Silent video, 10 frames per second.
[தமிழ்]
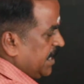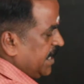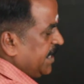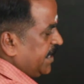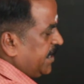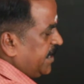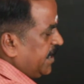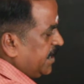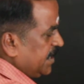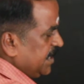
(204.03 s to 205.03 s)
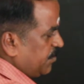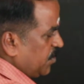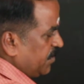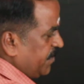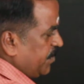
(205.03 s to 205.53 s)
அரை அடி கீழே இதை
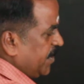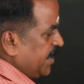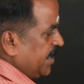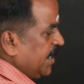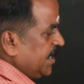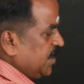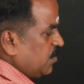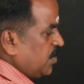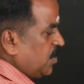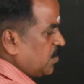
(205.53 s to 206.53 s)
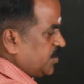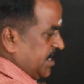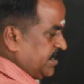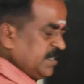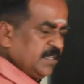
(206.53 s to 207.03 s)
போட்டு ஃபில் பண்ணிட்டீங்கன்னா இது ஒரு
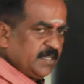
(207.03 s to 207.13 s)
குஷன்